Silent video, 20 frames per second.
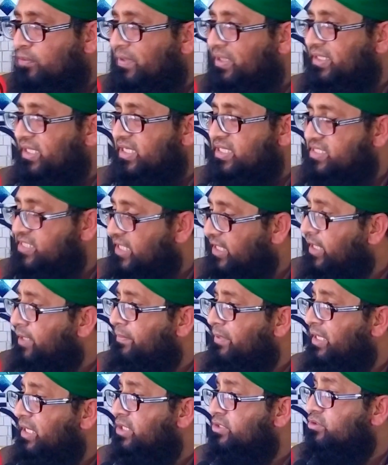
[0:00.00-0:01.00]
তোমাদের
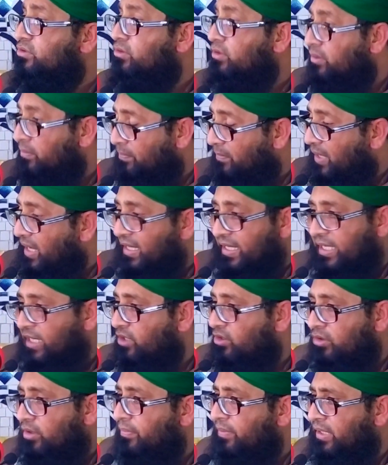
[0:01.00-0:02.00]
ছেলেমেয়েরা যখন
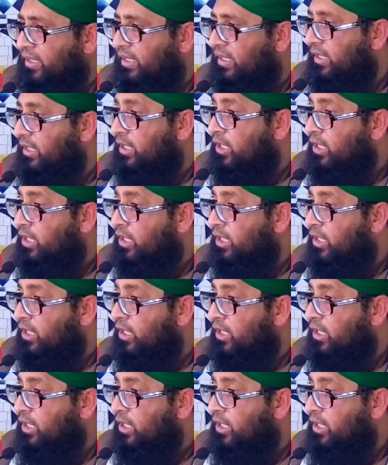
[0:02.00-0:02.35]
বালেগ হবে